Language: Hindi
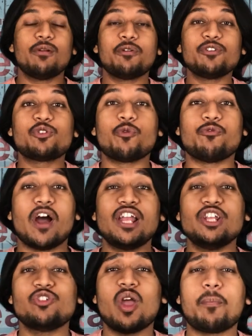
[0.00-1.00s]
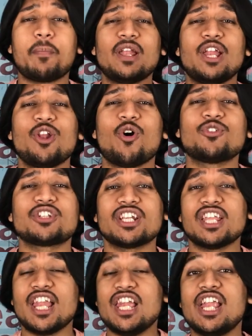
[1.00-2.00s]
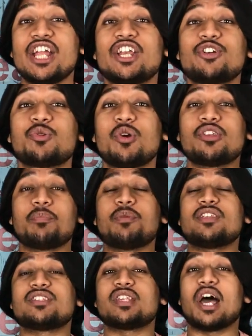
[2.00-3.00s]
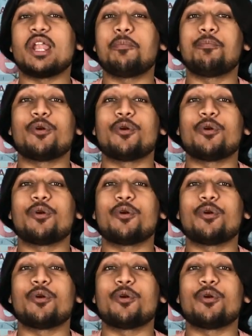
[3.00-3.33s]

हेलो फ्रेंड्स तो फाइनली जो एप्पल ने लॉन्च कर दिए लेटेस्ट ओएस अपने सारे